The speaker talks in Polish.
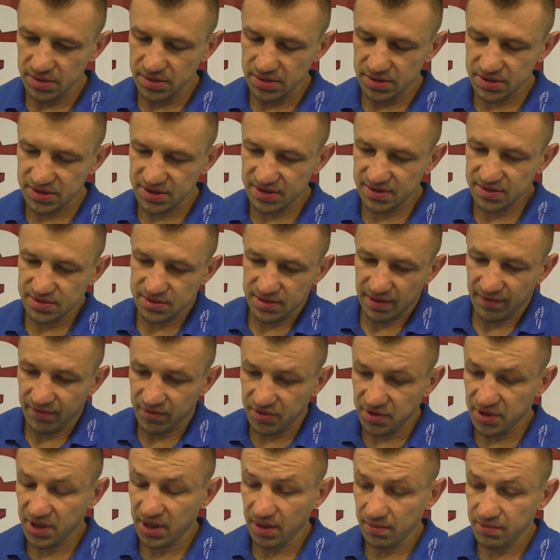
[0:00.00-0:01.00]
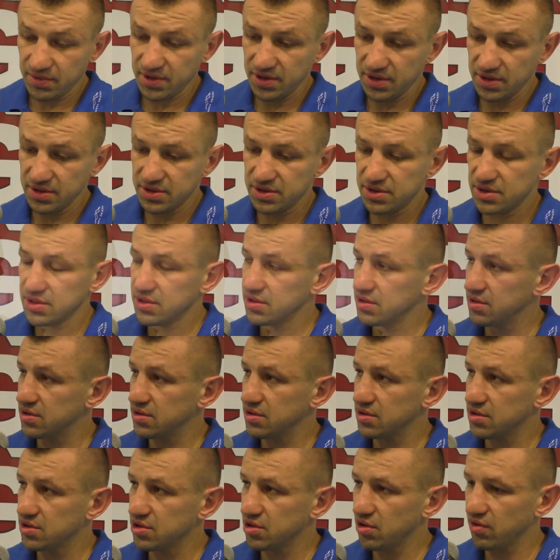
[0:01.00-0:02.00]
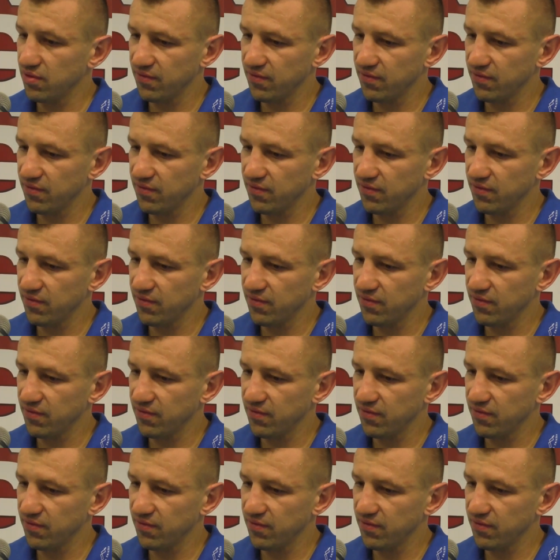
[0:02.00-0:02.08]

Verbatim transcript: z, z zawodnikami z, z